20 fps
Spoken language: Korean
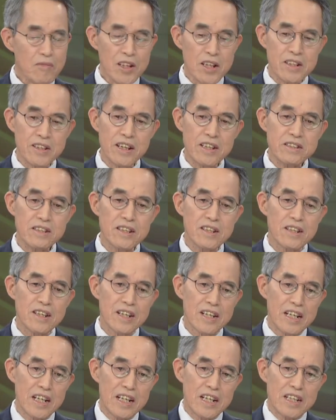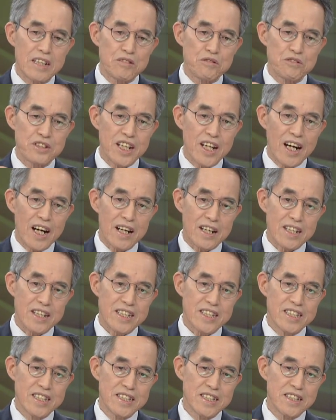그래서 우리가
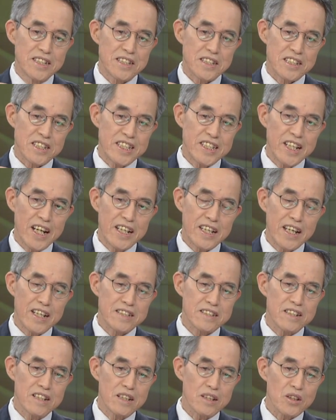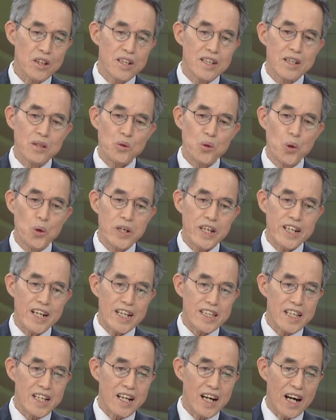그 시장에서
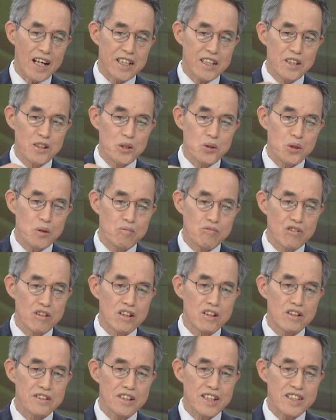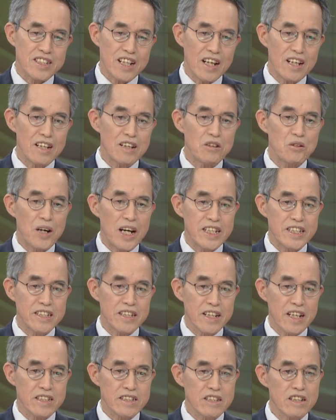동일한 가격으로 물건을 사려고 할
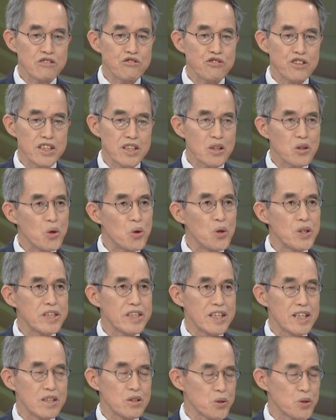적에 쓸 수 있는 코인들이